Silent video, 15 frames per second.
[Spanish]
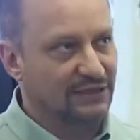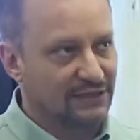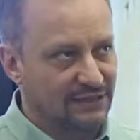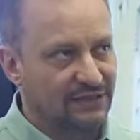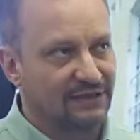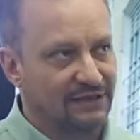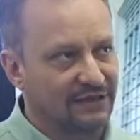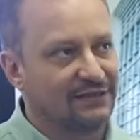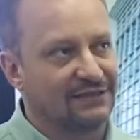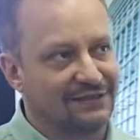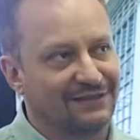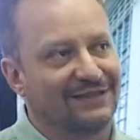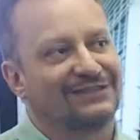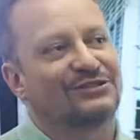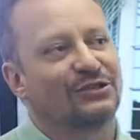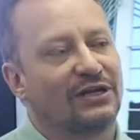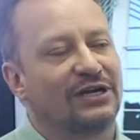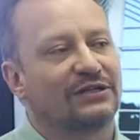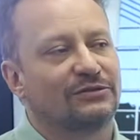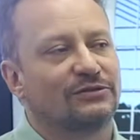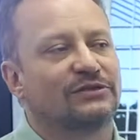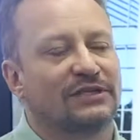de red
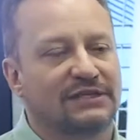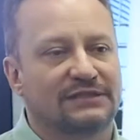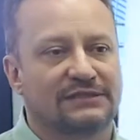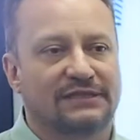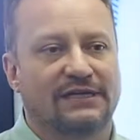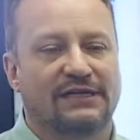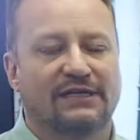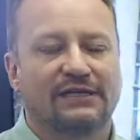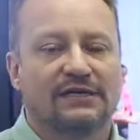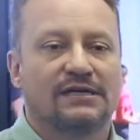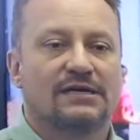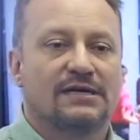nacional que ustedes tienen,